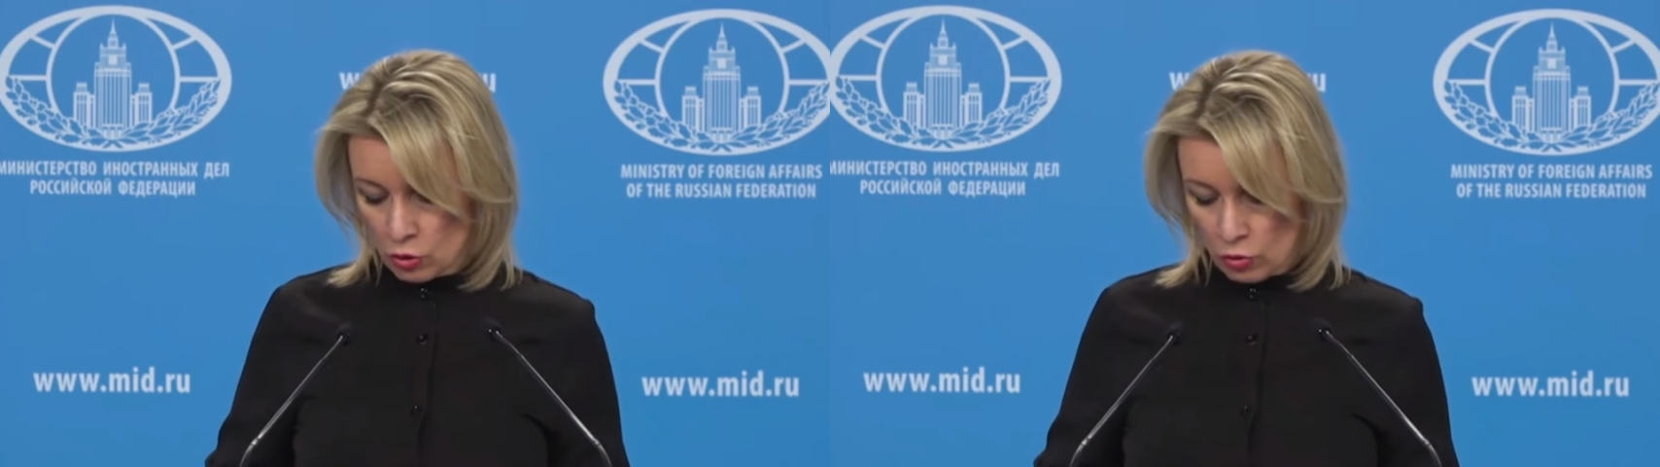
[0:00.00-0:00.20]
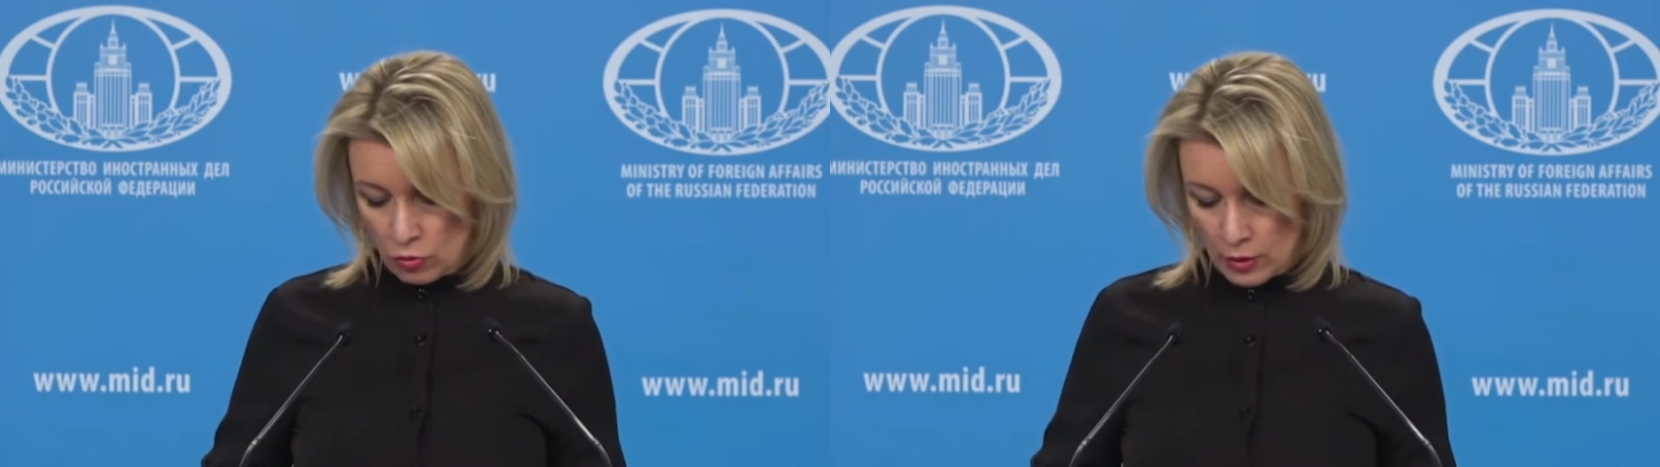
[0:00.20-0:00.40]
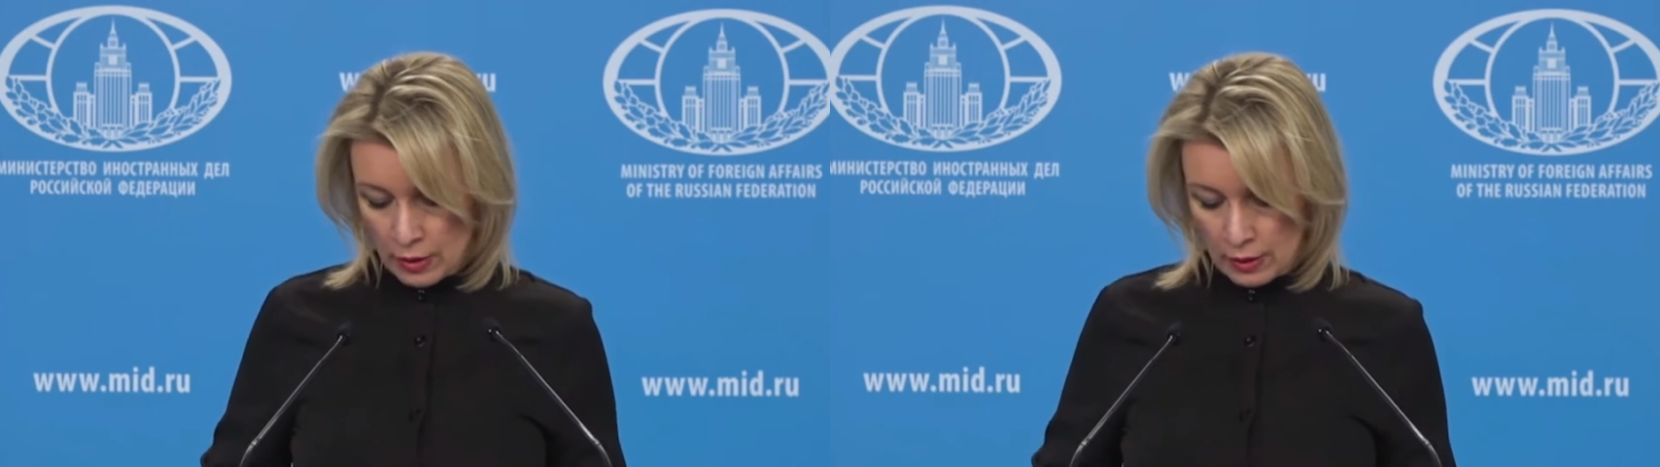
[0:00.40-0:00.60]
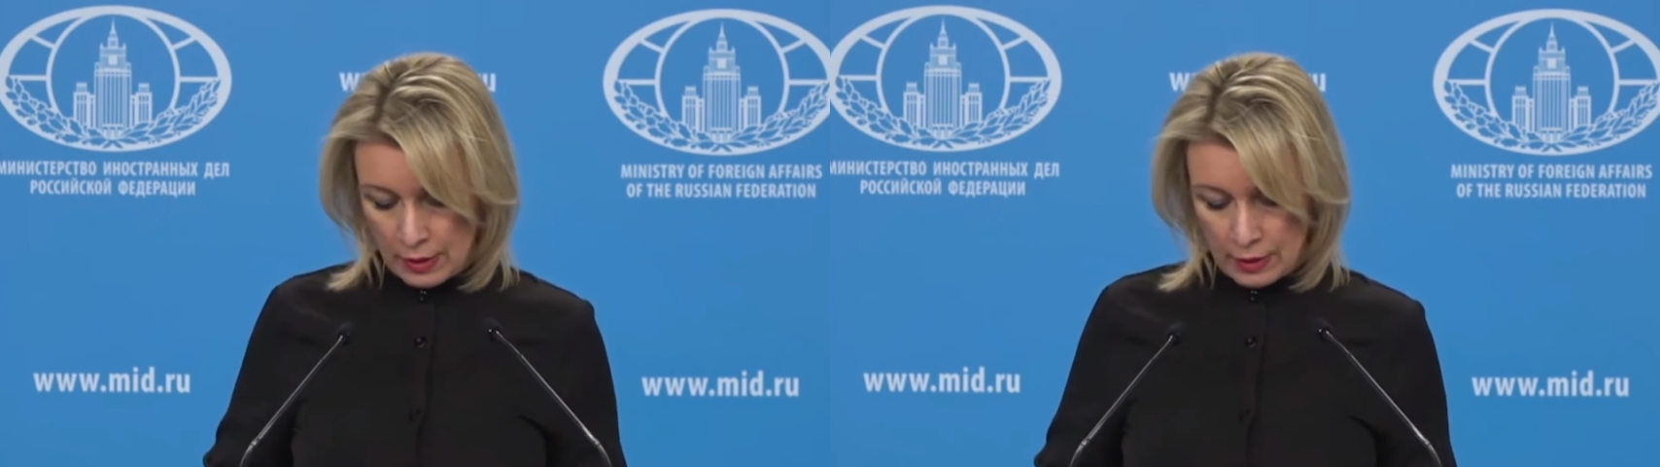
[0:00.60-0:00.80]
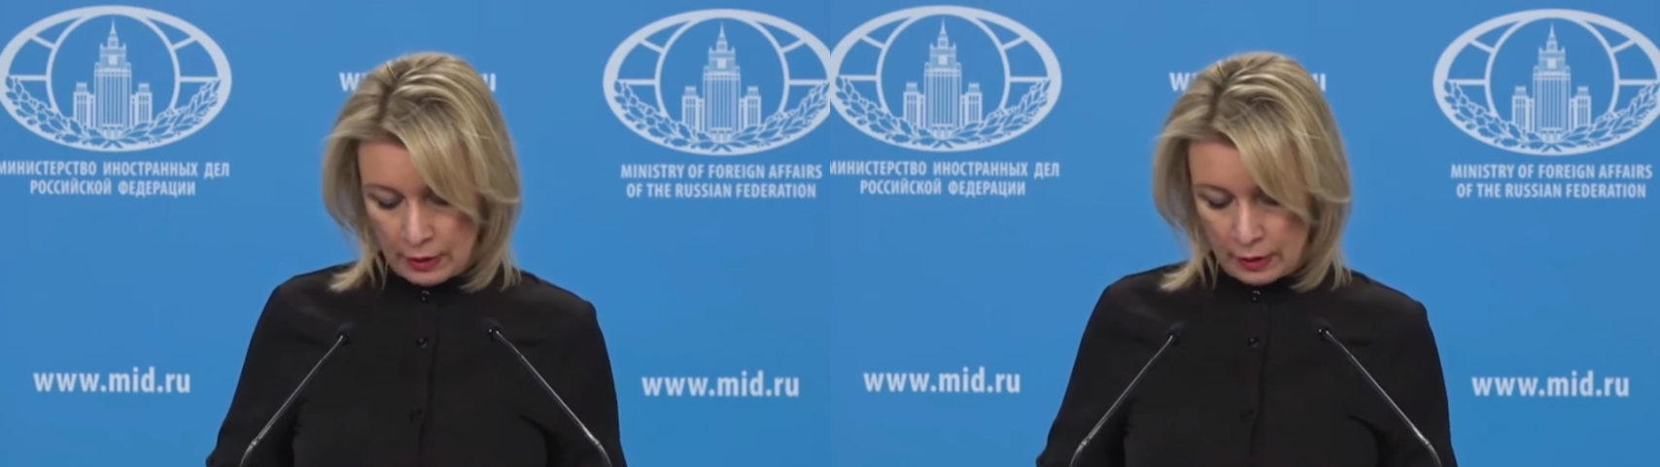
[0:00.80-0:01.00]
что
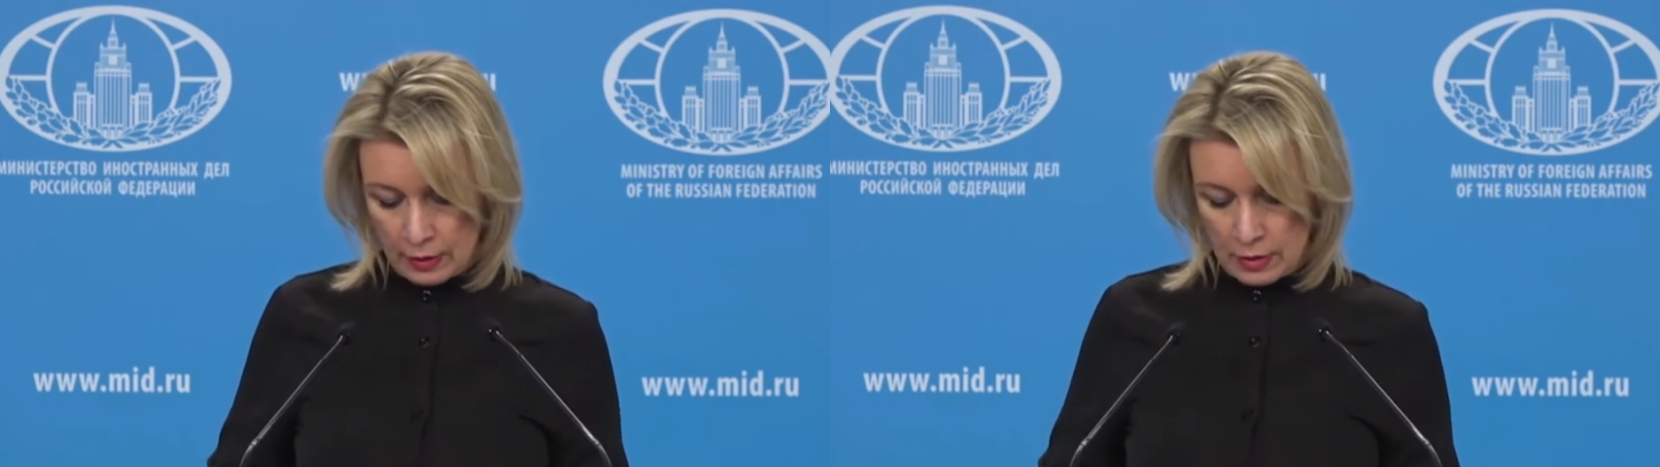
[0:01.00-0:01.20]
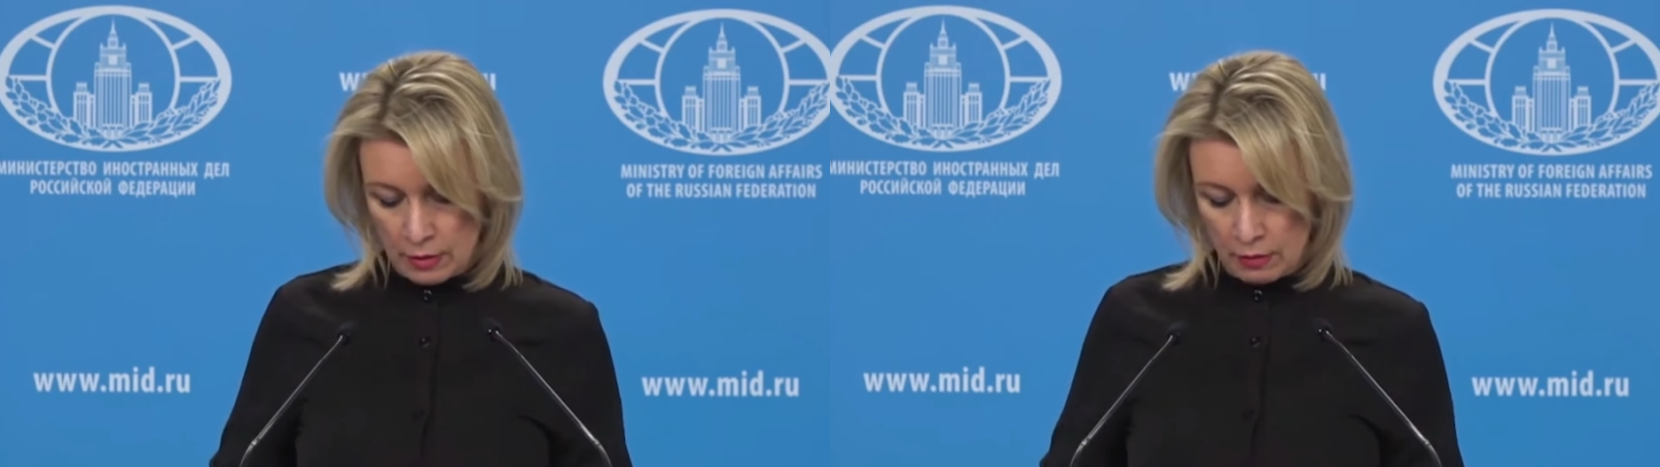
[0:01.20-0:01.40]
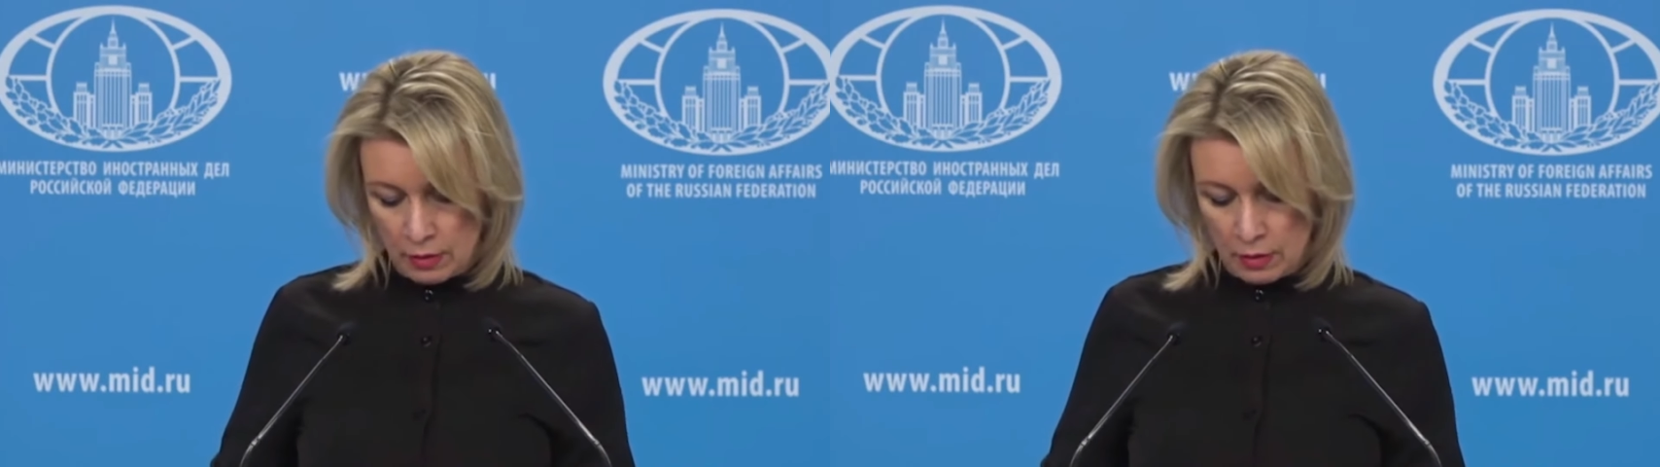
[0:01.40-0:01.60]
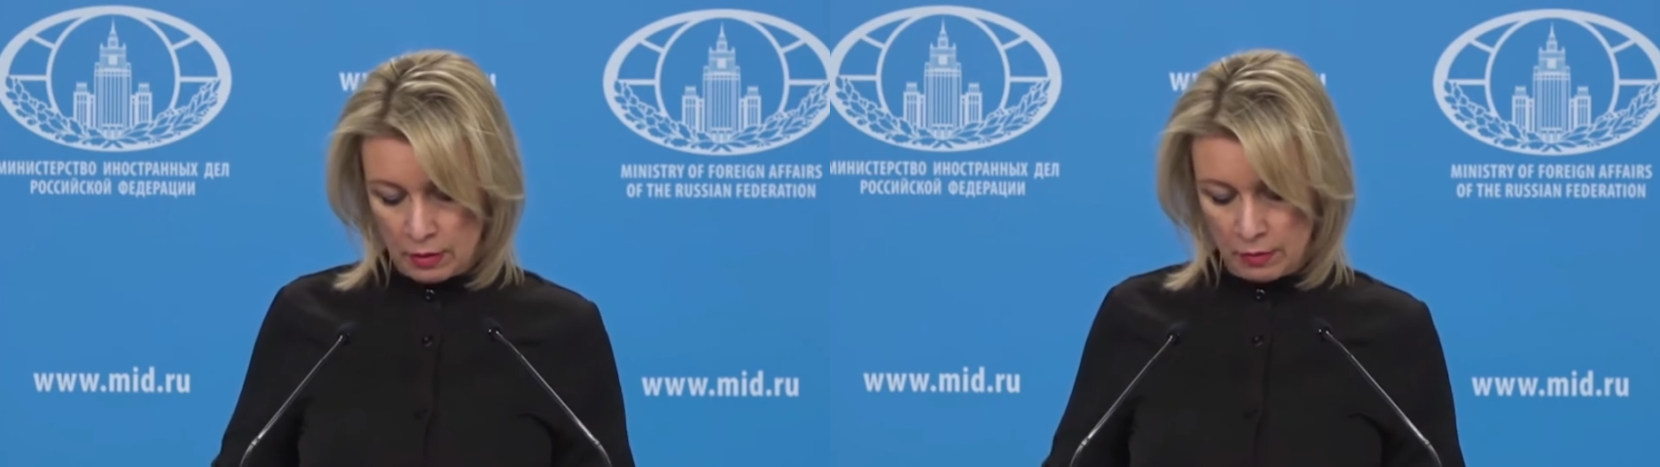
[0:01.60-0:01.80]
это альтернатива